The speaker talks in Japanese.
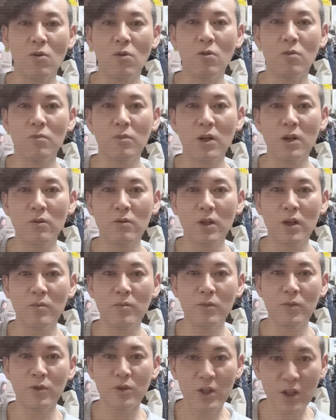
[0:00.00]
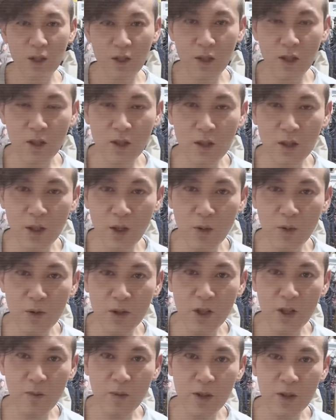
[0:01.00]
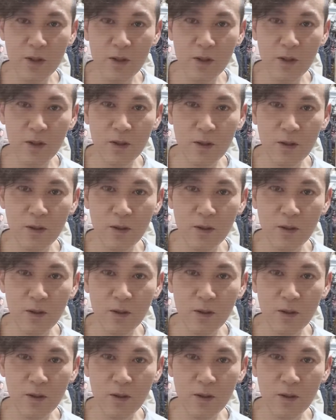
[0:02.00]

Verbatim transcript: こんばんは武蔵先生でございます